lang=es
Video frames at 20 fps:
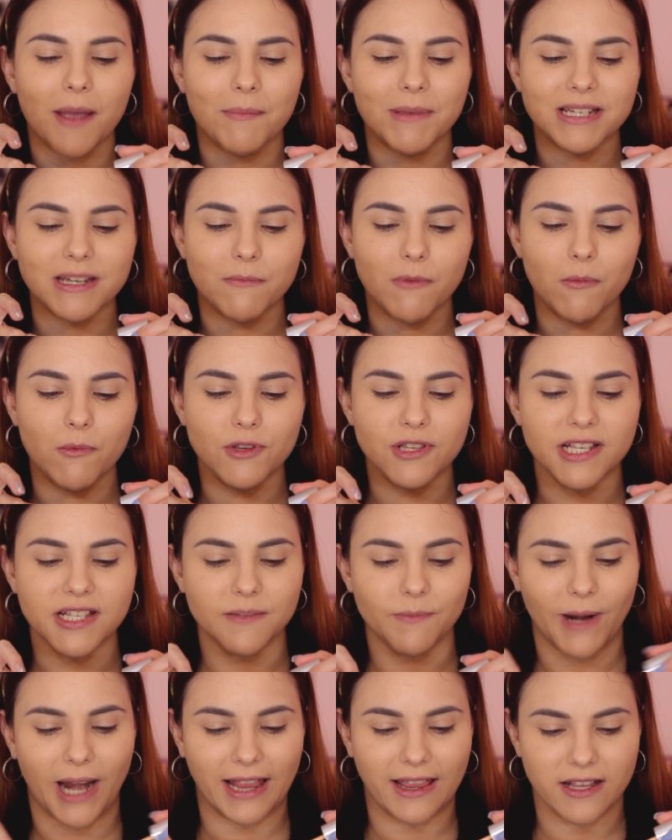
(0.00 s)
que me llamó
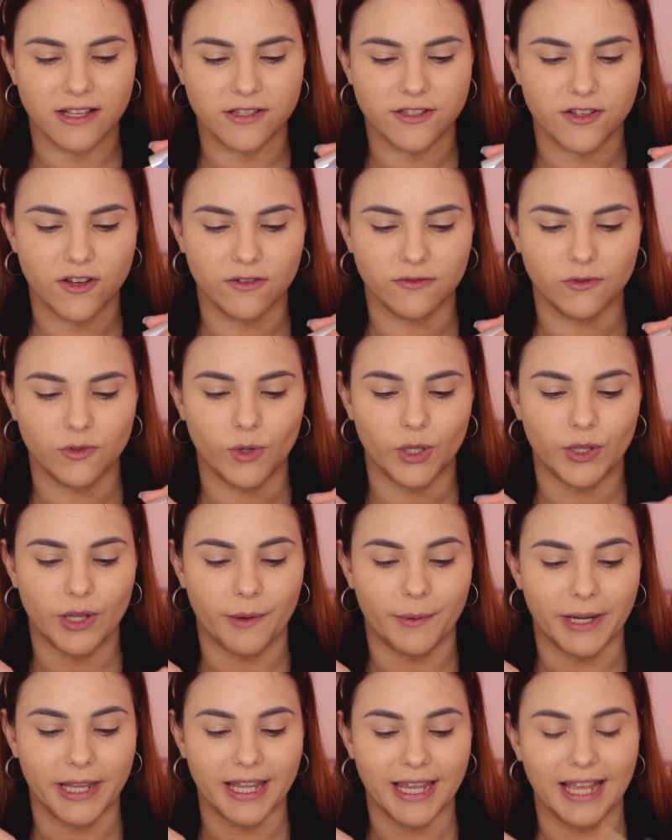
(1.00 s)
muchísimo la atención cuando
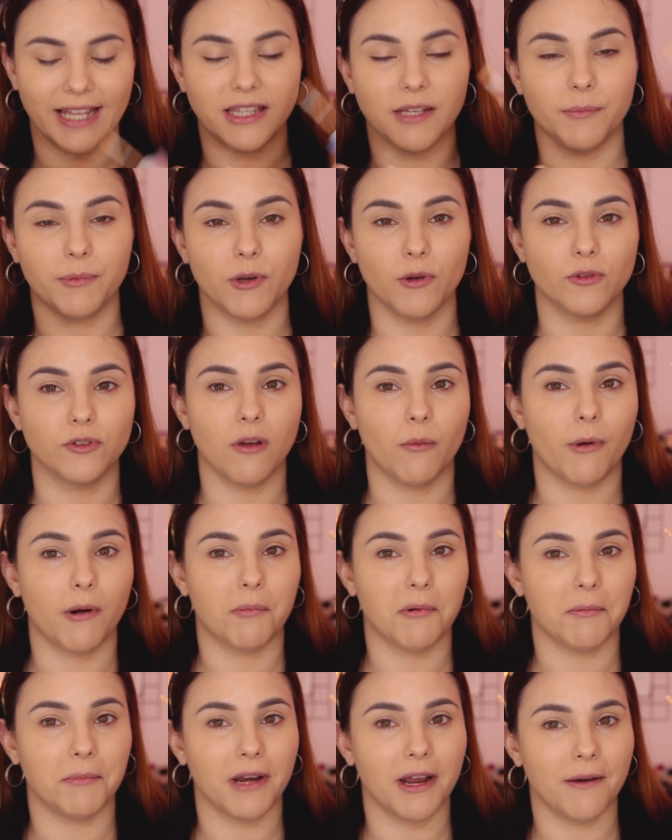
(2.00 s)
abrí este producto
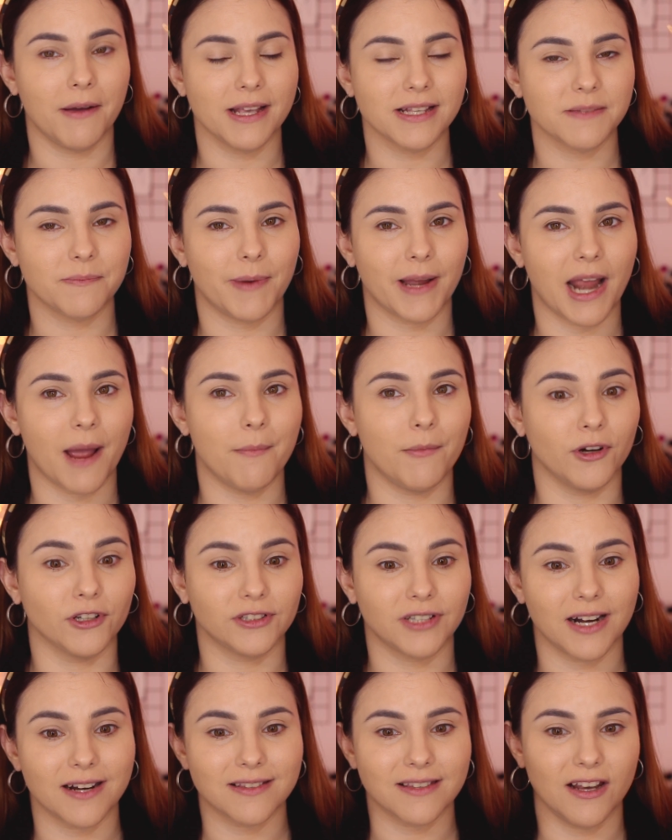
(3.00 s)
por primera vez para
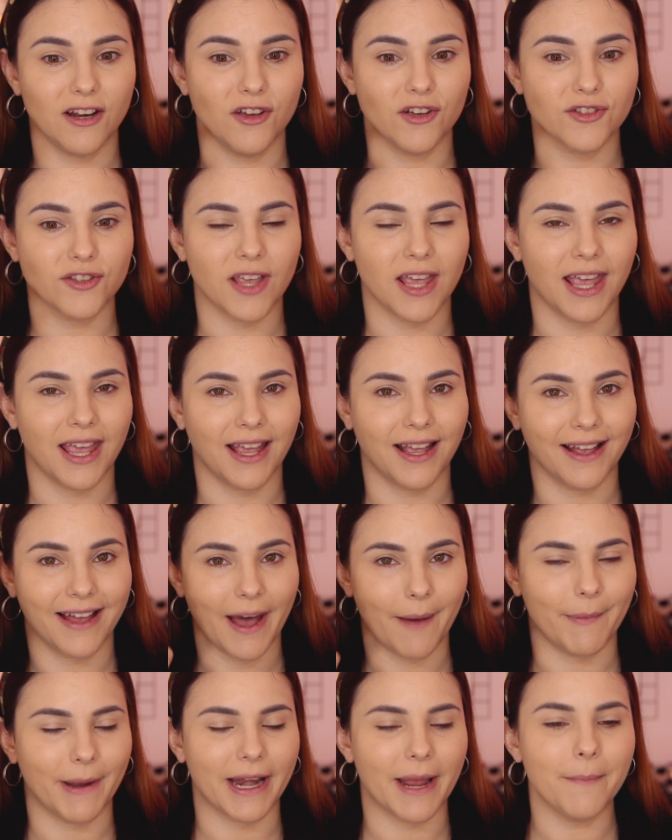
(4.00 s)
mostrárselos en
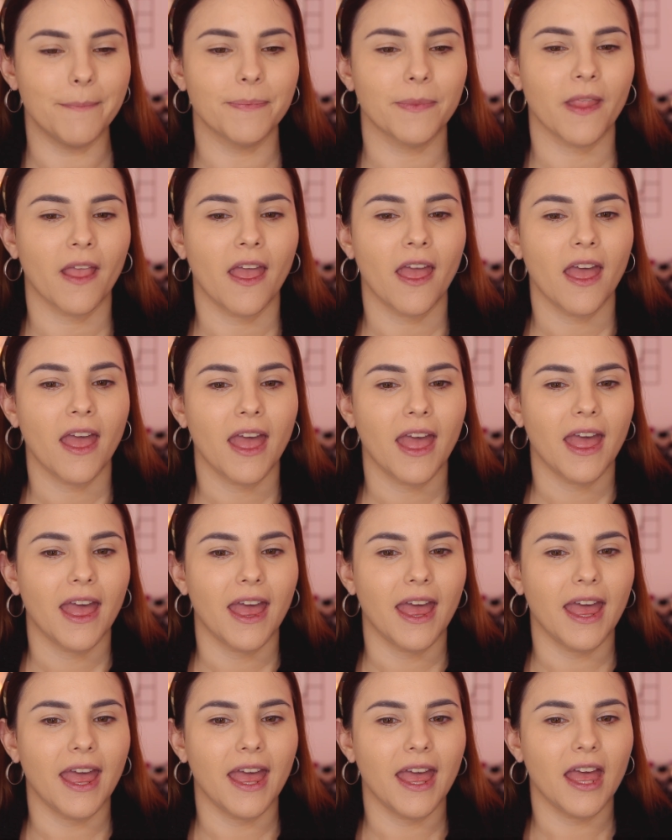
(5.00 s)
cámara
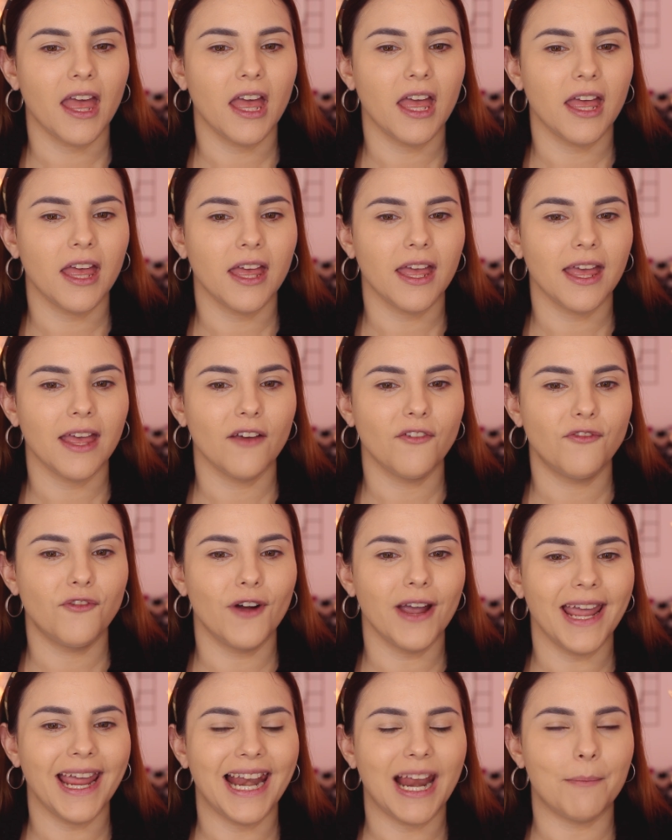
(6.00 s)
eh,
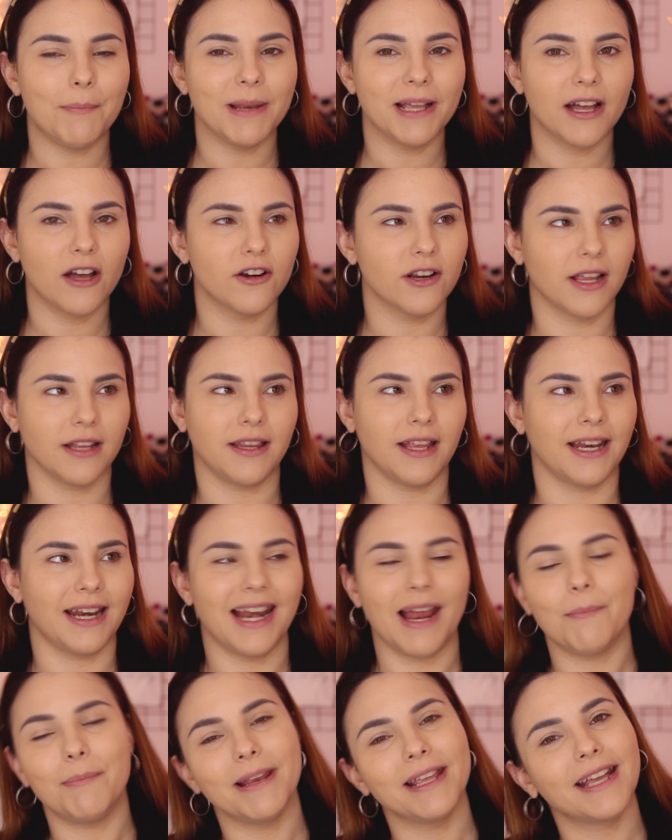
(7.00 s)
fue el aplicador que
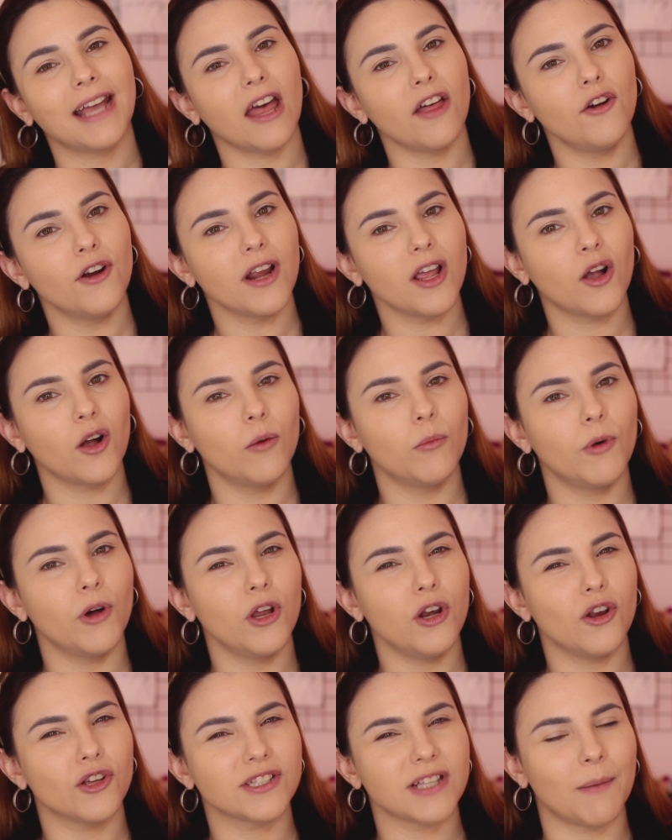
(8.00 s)
tiene. El aplicador es como
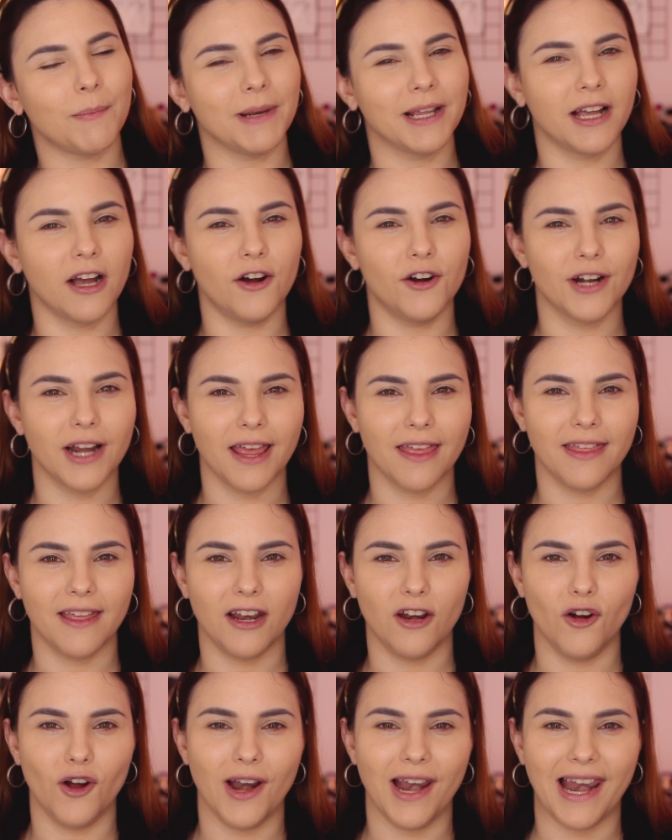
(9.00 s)
de los aplicadores
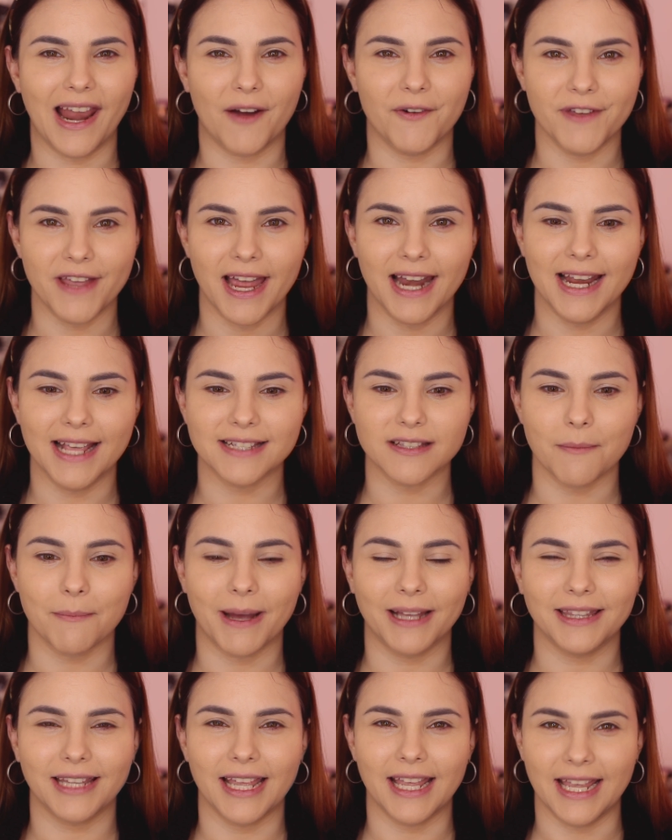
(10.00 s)
de los labiales
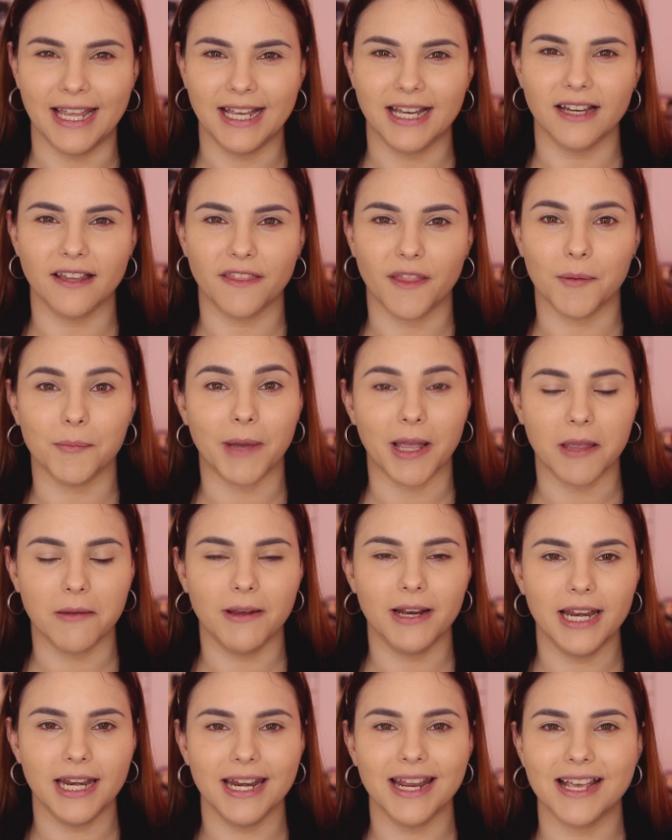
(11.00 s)
Mate Ink de
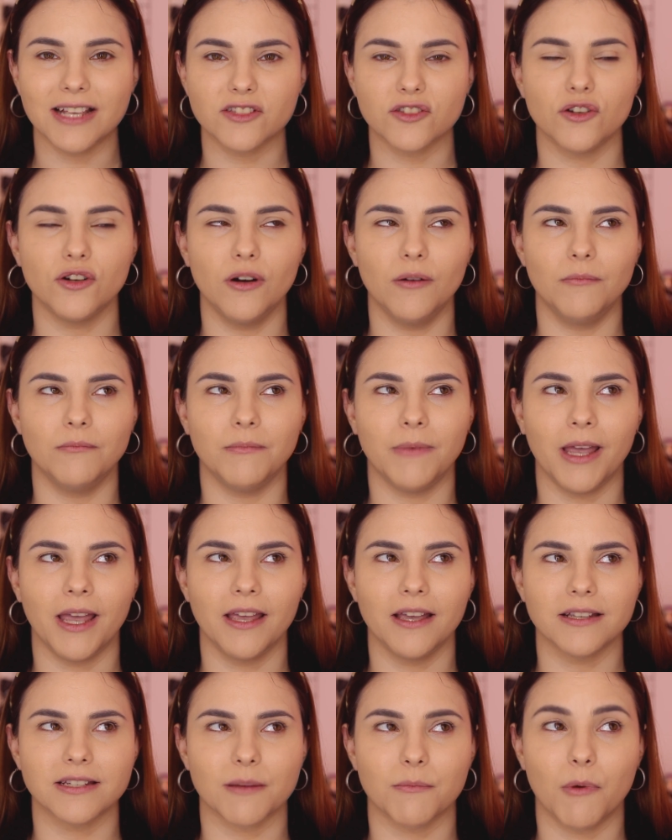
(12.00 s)
Maybelline. Eso
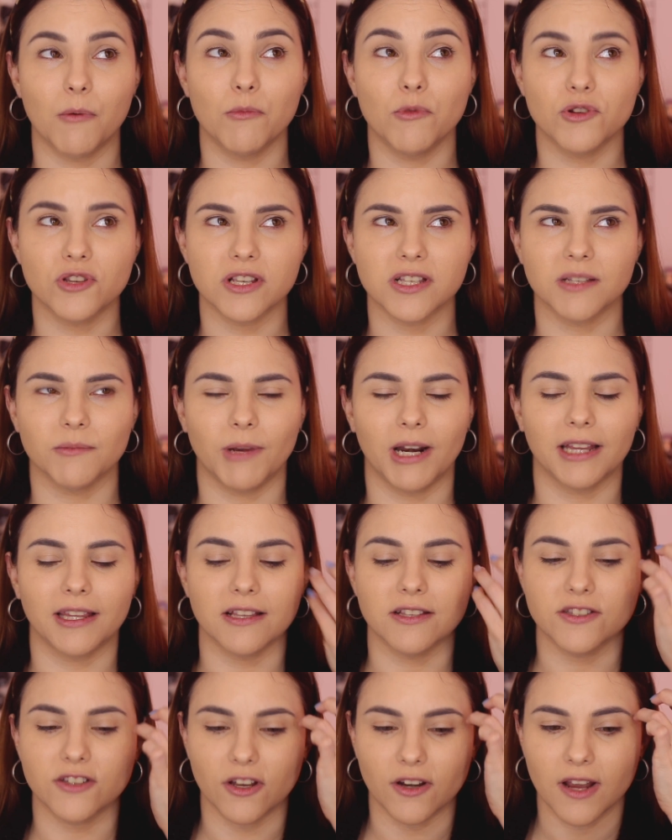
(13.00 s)
me llamó muchísimo la
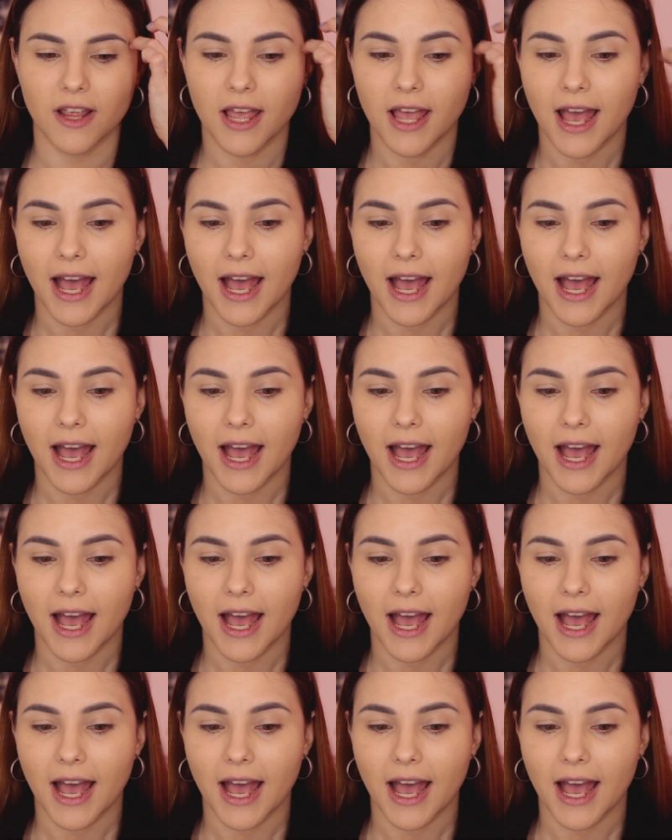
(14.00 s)
atención.